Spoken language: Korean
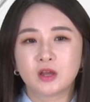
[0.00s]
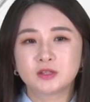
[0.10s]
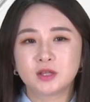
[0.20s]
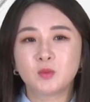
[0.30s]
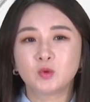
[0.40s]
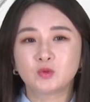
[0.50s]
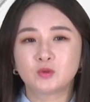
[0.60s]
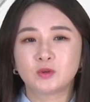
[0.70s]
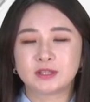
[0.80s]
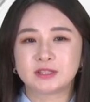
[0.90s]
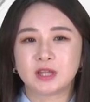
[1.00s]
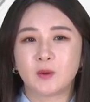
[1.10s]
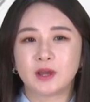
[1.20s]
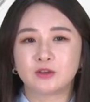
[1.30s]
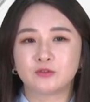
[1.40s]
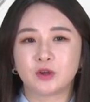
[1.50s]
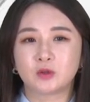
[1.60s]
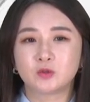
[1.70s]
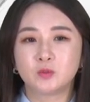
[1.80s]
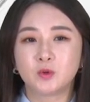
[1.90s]
세목도 같이 나와
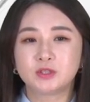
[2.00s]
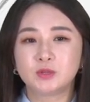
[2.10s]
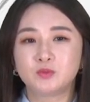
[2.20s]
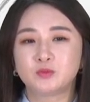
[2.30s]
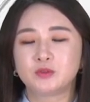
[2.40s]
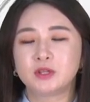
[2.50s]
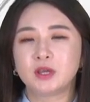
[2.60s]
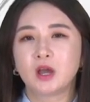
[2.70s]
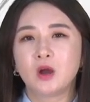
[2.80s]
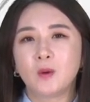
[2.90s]
있고요. 좀 보실 부분이